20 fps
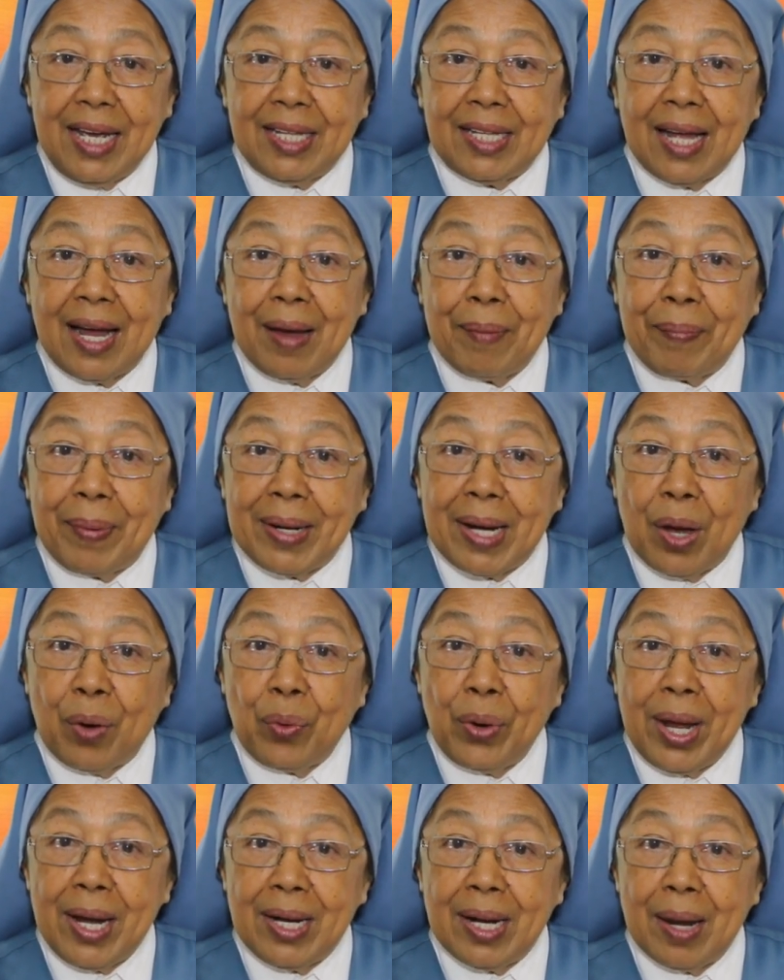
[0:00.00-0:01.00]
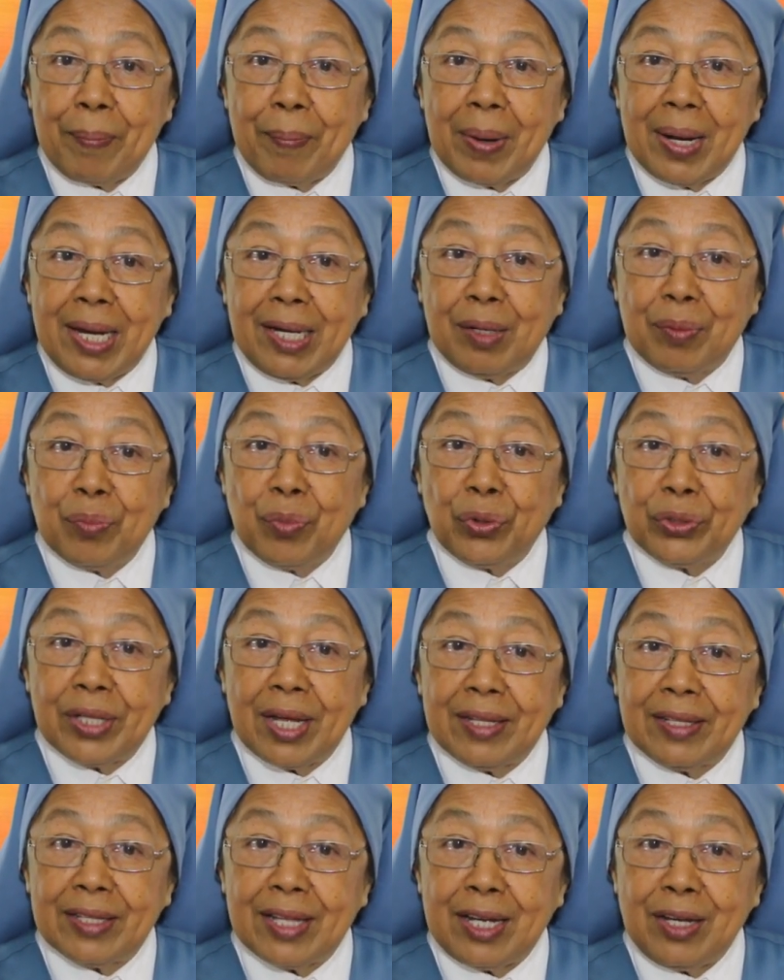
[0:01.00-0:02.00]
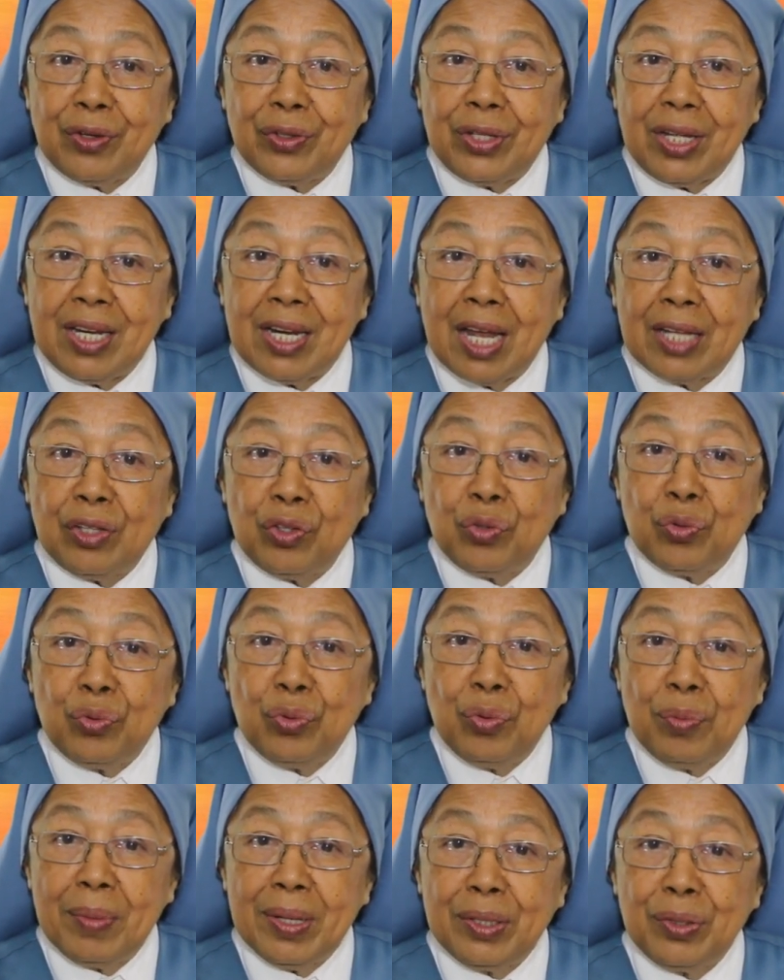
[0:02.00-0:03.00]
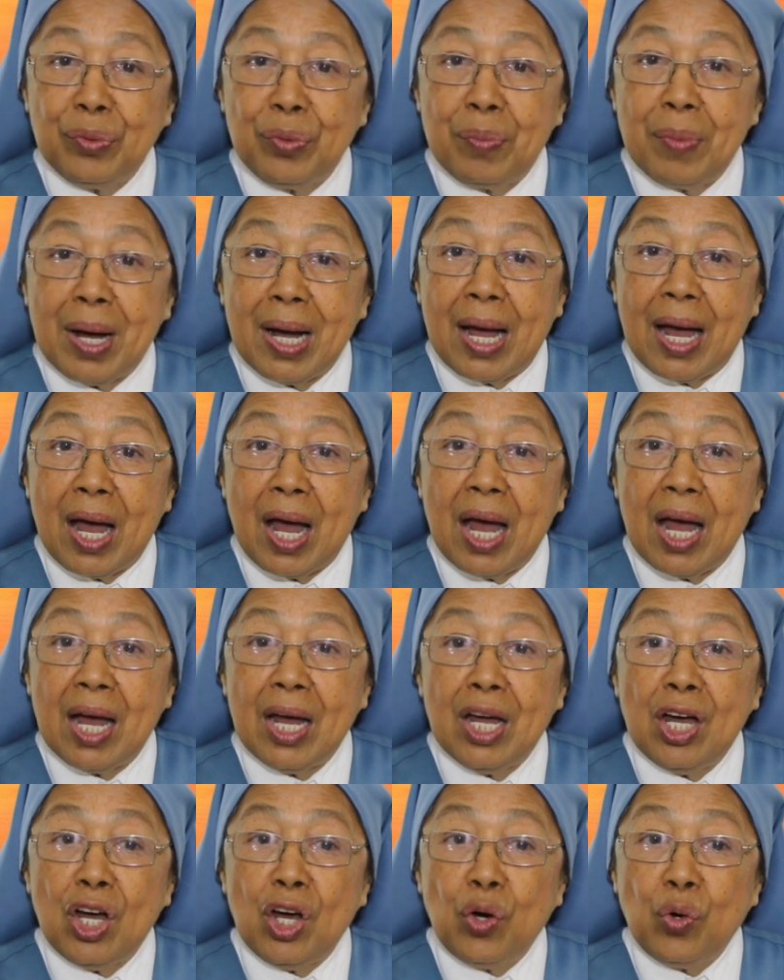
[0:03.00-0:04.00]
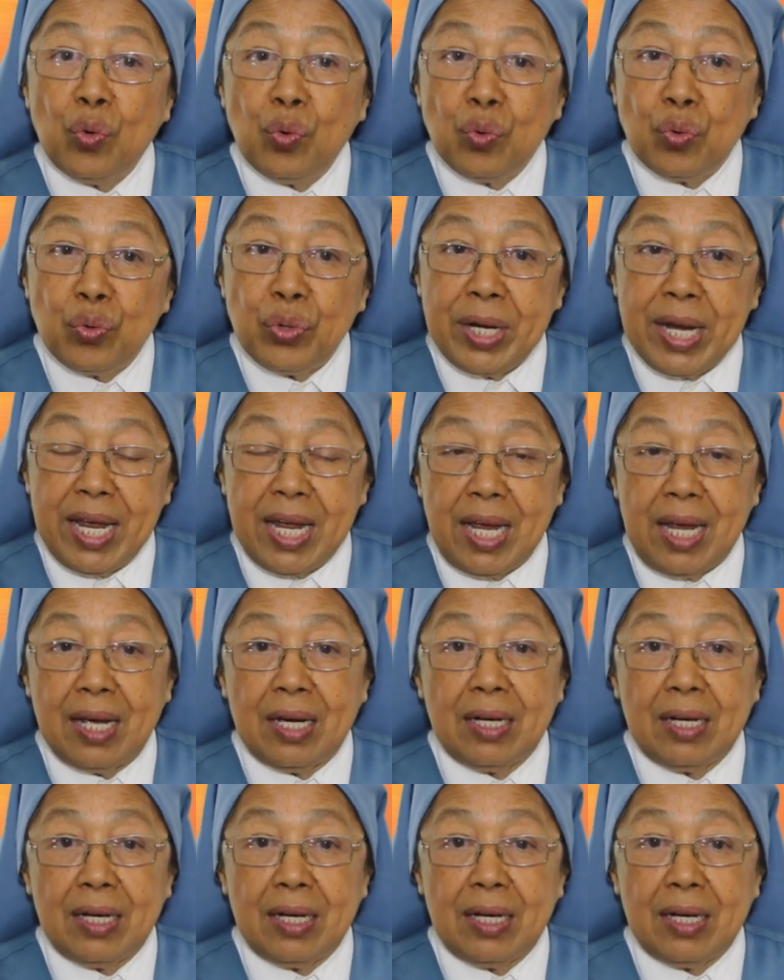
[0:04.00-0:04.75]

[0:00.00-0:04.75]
Ita nga panawen na palikmutan tayo ti na dumaduma nga uni